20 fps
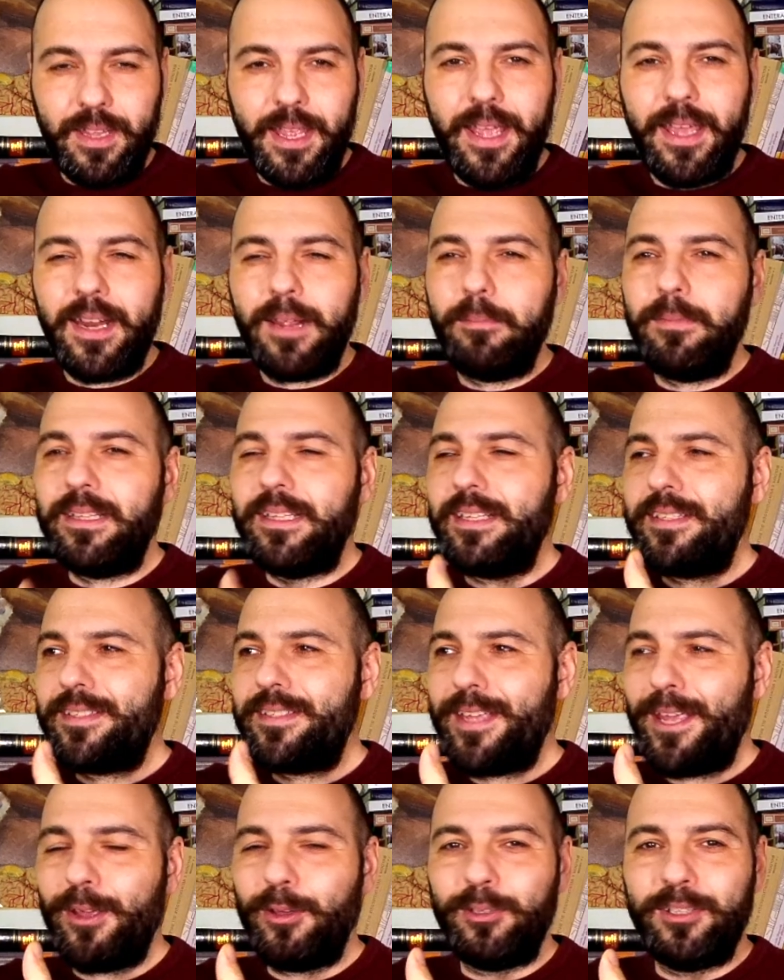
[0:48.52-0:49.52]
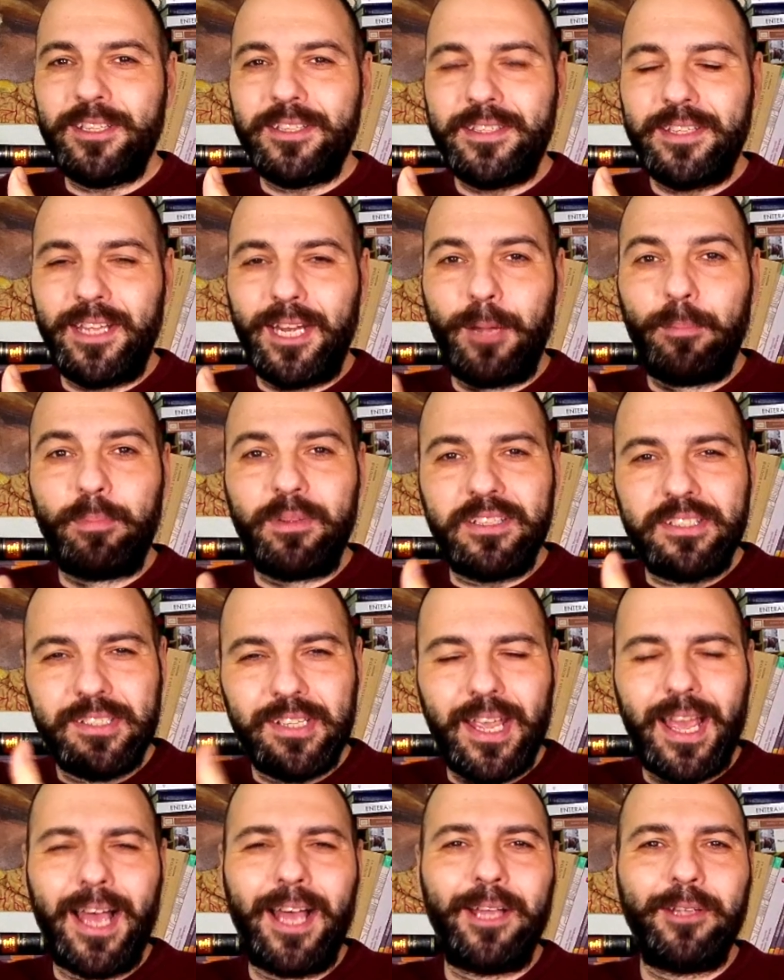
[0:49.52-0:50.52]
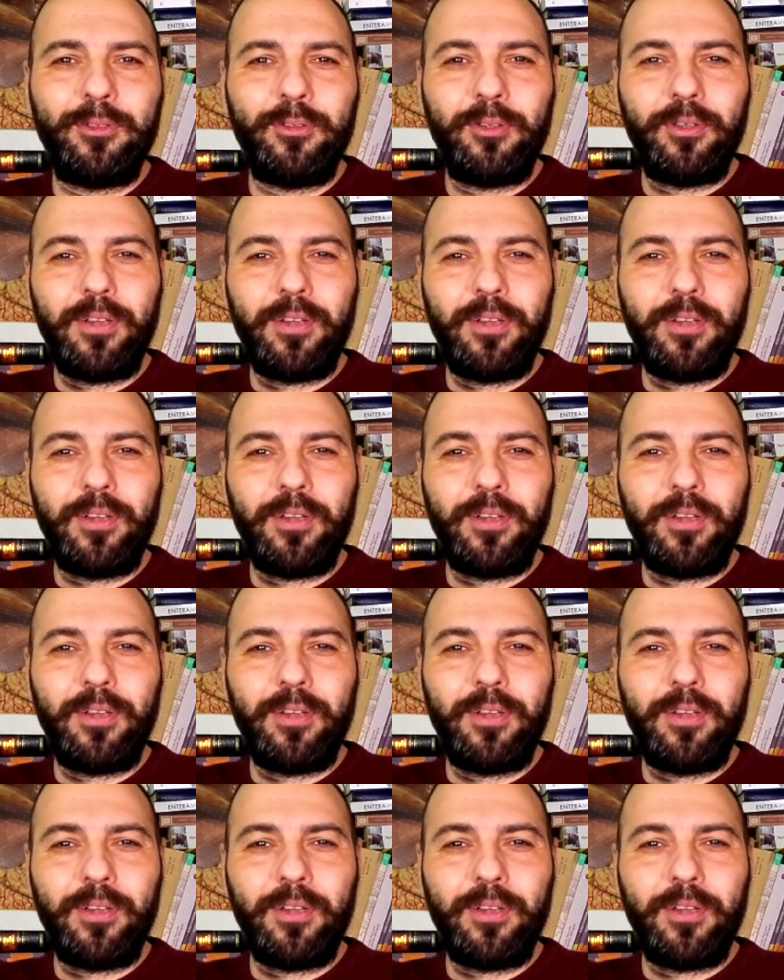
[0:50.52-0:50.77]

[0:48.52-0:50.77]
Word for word: era mi deseo de ser apreciado,